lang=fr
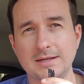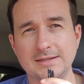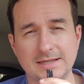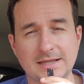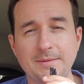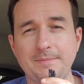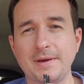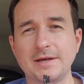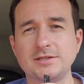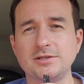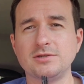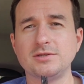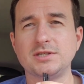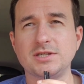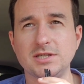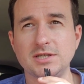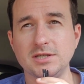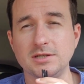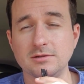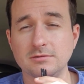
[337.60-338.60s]
c'est des
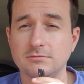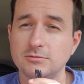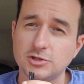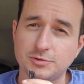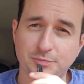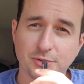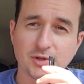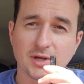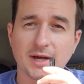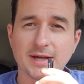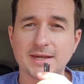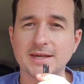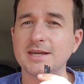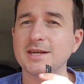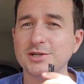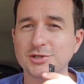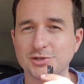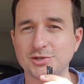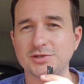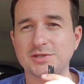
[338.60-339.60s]
personnes qui, je peux
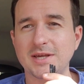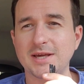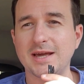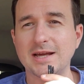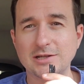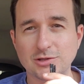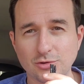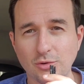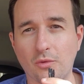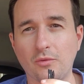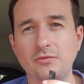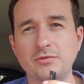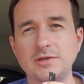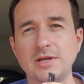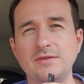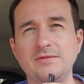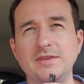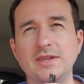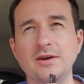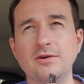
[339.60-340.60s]
traquer, je sais qu'elles auront
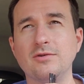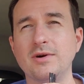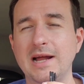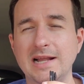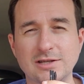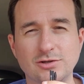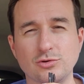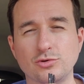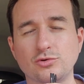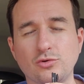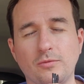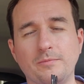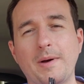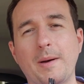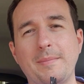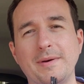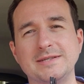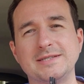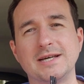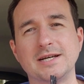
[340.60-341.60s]
vu cette vidéo, elles ne seront
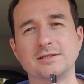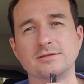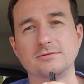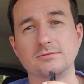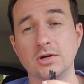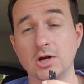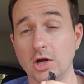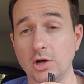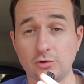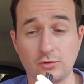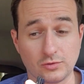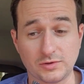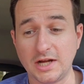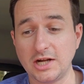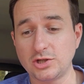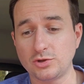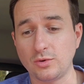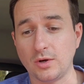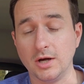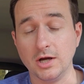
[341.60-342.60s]
pas passées à action. Donc
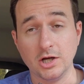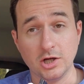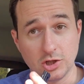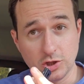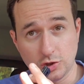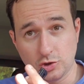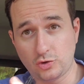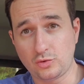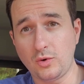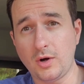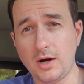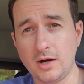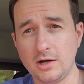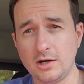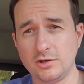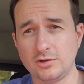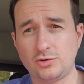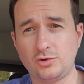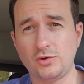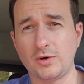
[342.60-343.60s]
tu as le choix.
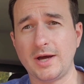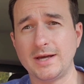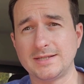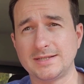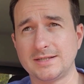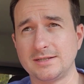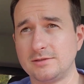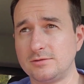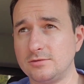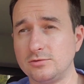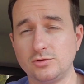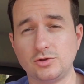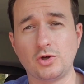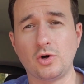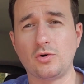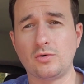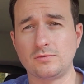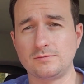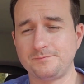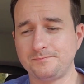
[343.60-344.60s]
Soit tu restes
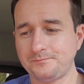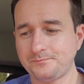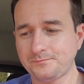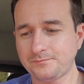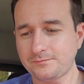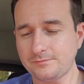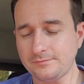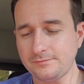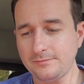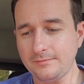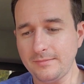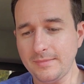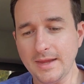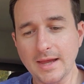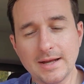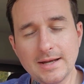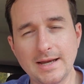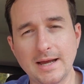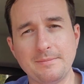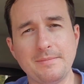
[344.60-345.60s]
dans
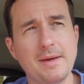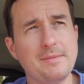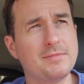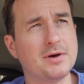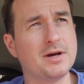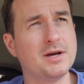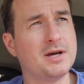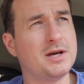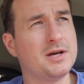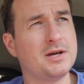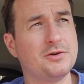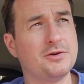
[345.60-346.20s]
la même